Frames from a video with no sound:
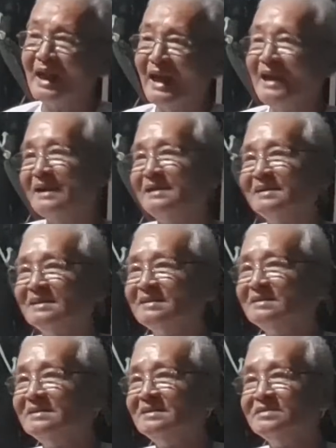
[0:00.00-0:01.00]
mới lạ
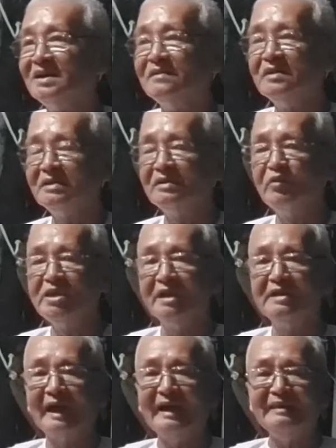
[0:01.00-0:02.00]
như quý
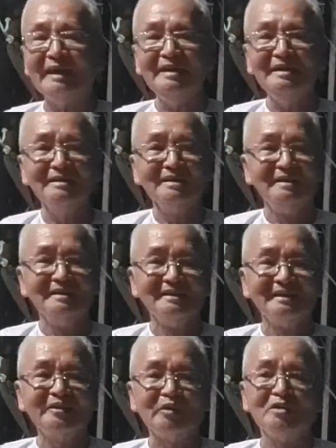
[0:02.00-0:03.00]
vị nãy thấy
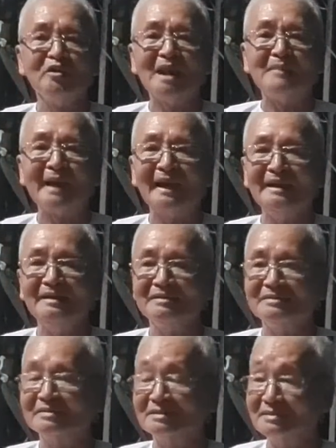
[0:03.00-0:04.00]
cái chuyện nó làm ăn
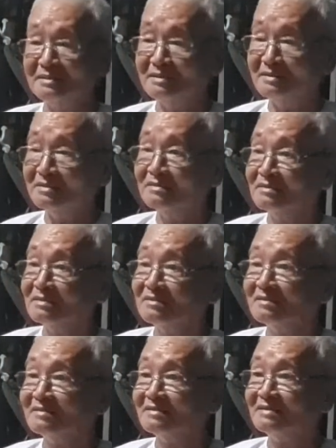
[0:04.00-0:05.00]
đâu có
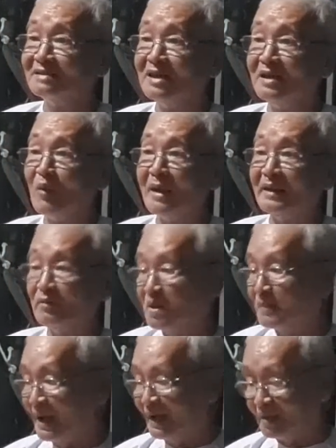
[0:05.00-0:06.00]
liên quan gì đi qua vào
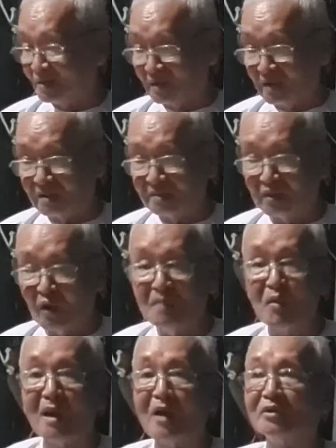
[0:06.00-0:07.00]
nhưng mà
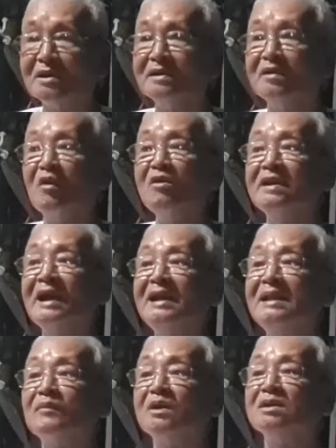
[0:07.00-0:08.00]
nói một hồi ra đã ló ra
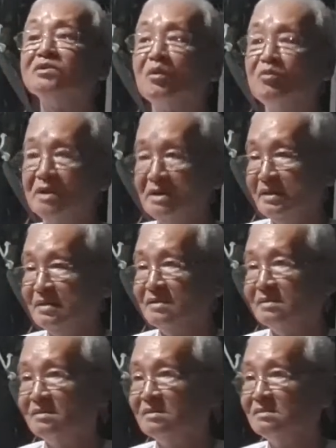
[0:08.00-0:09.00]
là một người tu đấy
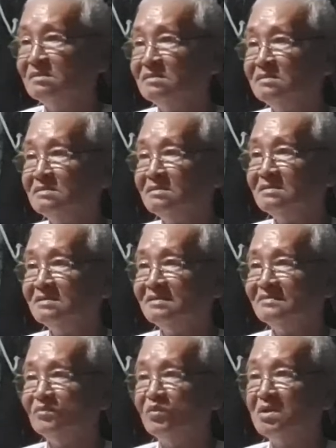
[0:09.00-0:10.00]
yeah.
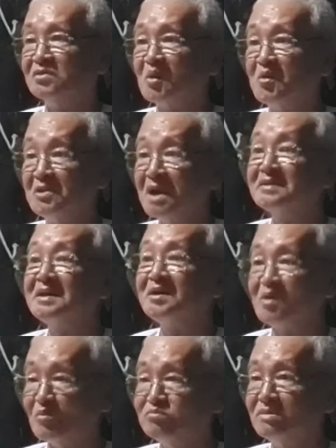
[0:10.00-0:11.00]
Dạ. một người tu rất thiết
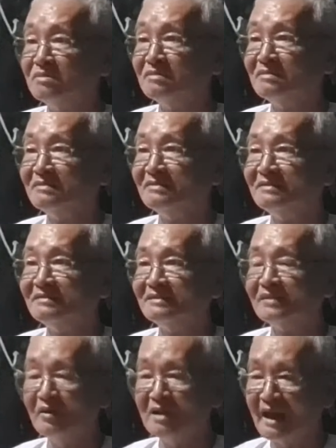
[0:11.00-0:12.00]
dụng
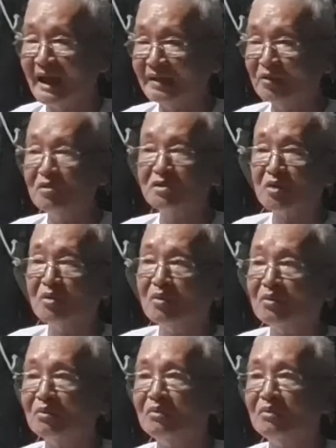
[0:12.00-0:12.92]
đó là hạnh của người tu